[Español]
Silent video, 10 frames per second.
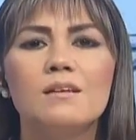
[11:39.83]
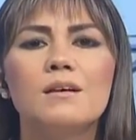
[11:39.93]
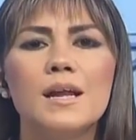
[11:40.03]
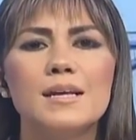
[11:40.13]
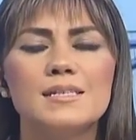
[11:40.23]

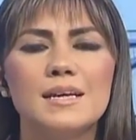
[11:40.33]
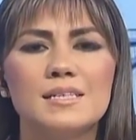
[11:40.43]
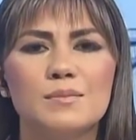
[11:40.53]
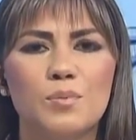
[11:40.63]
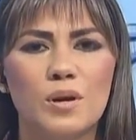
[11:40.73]

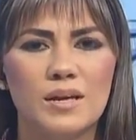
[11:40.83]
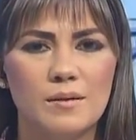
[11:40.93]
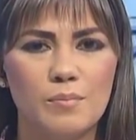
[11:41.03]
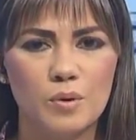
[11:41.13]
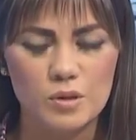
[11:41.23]
Gracias,
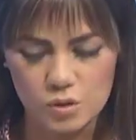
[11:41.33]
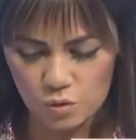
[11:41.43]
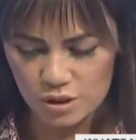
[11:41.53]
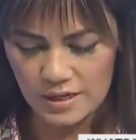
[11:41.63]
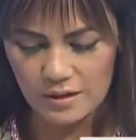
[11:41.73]
porque puedo
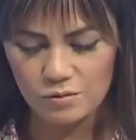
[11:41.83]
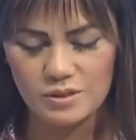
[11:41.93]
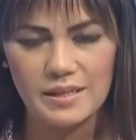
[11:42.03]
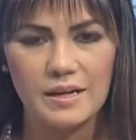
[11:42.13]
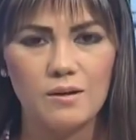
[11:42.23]
escuchar en
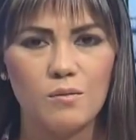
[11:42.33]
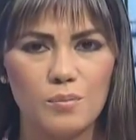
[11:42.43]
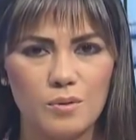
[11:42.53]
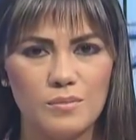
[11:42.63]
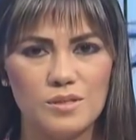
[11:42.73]
usted el
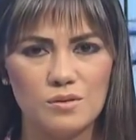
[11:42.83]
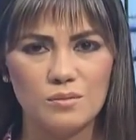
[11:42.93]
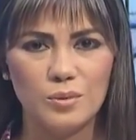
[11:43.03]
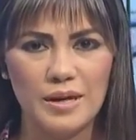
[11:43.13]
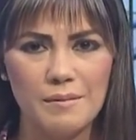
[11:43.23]
compromiso.
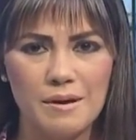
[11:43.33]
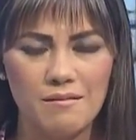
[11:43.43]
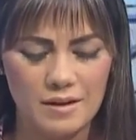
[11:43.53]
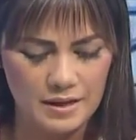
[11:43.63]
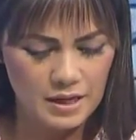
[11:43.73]
Muy
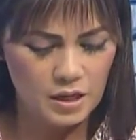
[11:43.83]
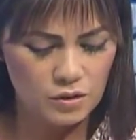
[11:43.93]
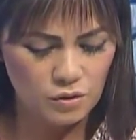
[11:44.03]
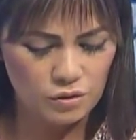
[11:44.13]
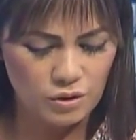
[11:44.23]
amable.
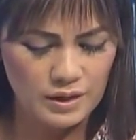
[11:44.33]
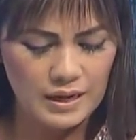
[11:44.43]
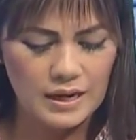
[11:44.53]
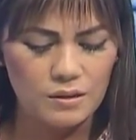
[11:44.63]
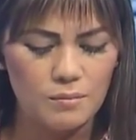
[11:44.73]
Doctor
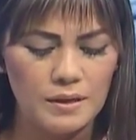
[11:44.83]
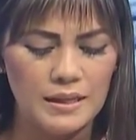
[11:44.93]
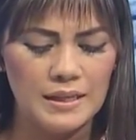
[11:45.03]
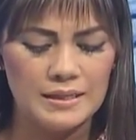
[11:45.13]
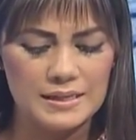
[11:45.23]
Ricardo
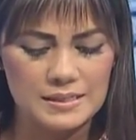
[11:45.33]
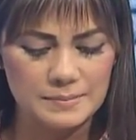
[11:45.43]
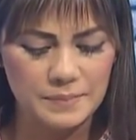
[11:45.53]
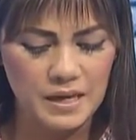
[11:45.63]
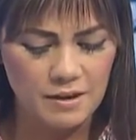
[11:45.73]
Menéndez,
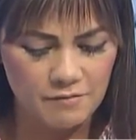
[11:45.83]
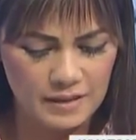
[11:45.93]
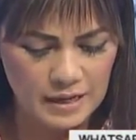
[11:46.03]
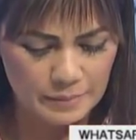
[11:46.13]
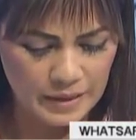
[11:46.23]
jefe
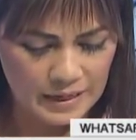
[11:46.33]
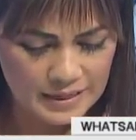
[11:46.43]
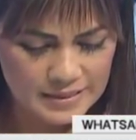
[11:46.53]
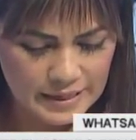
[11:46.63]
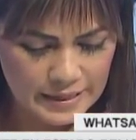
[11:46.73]
de la
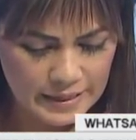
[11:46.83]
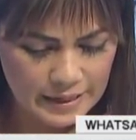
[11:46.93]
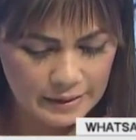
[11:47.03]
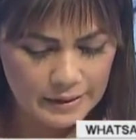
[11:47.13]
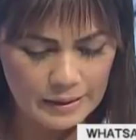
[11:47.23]
emergencia
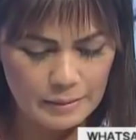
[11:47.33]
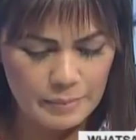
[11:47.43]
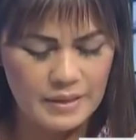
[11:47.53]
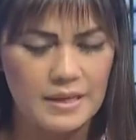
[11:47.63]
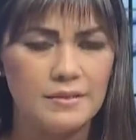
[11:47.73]
de
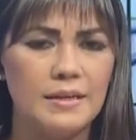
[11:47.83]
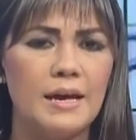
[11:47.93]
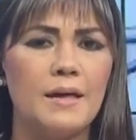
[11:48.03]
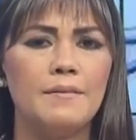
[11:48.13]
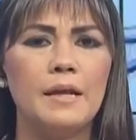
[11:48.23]

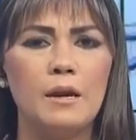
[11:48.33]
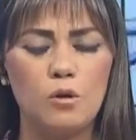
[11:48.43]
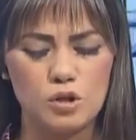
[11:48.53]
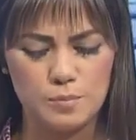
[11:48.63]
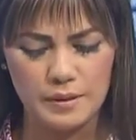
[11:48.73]
pediatría del
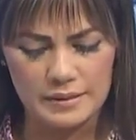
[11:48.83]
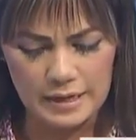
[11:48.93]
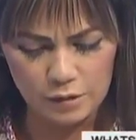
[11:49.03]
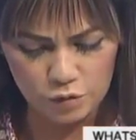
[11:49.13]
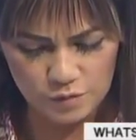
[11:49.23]

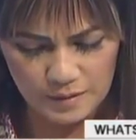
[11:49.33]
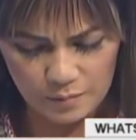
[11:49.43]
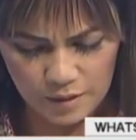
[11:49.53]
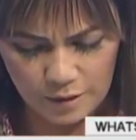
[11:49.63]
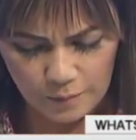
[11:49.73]
Hospital
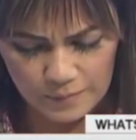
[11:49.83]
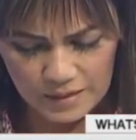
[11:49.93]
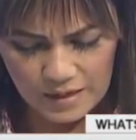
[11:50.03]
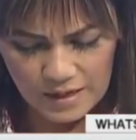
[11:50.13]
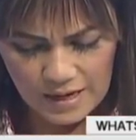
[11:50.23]
Roosevelt. Bueno,
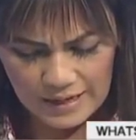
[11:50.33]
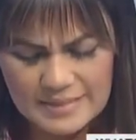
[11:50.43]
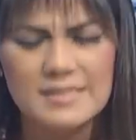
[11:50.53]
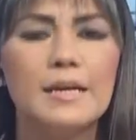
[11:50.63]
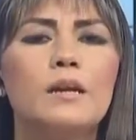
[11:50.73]

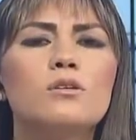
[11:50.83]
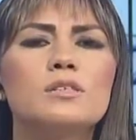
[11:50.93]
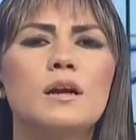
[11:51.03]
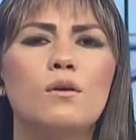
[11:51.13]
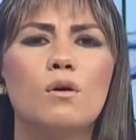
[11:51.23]
antes de
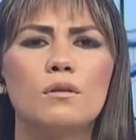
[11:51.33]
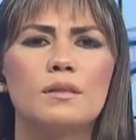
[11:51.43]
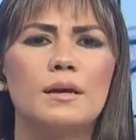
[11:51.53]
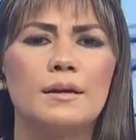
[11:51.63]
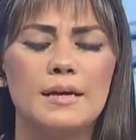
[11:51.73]
irnos al
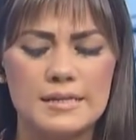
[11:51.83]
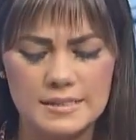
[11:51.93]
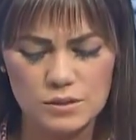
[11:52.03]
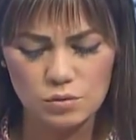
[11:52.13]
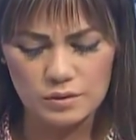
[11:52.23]
corte,
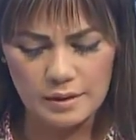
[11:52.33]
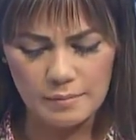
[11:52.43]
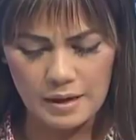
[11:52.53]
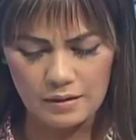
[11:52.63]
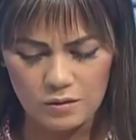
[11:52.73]
este es un
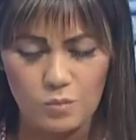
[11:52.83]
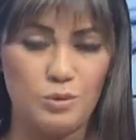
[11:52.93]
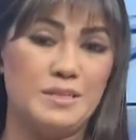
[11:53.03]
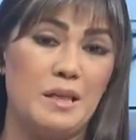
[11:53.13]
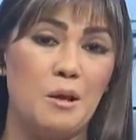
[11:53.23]
tema, como
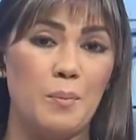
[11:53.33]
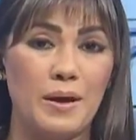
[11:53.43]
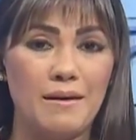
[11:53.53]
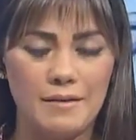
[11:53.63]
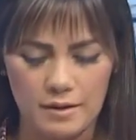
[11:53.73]
usted lo
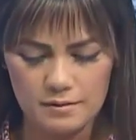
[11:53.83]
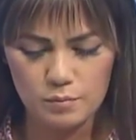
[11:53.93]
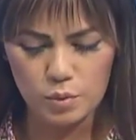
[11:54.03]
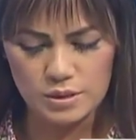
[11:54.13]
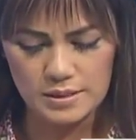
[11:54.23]
puede ver,
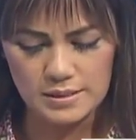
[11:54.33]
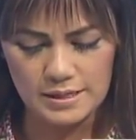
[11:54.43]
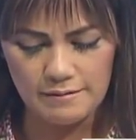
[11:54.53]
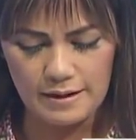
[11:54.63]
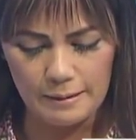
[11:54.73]
muy
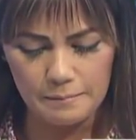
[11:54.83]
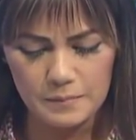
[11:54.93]
sensible.